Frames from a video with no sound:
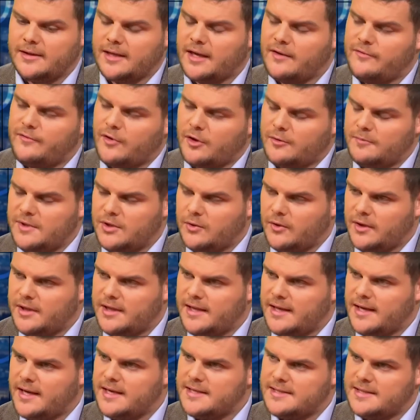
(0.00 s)
y a une très forte
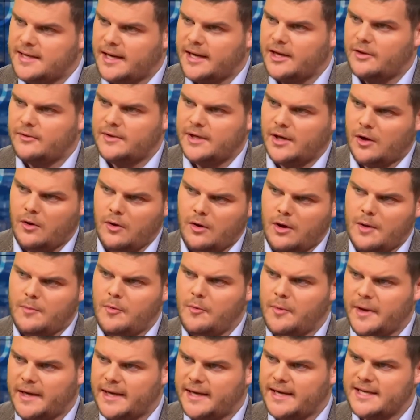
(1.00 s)
minorité azérie en Iran, à
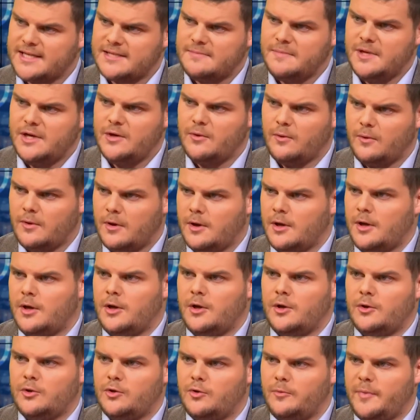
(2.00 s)
peu près 15 millions
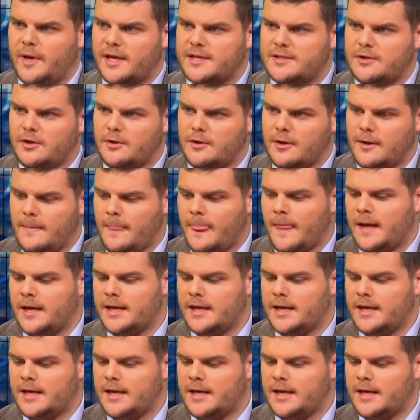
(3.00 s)
de personnes,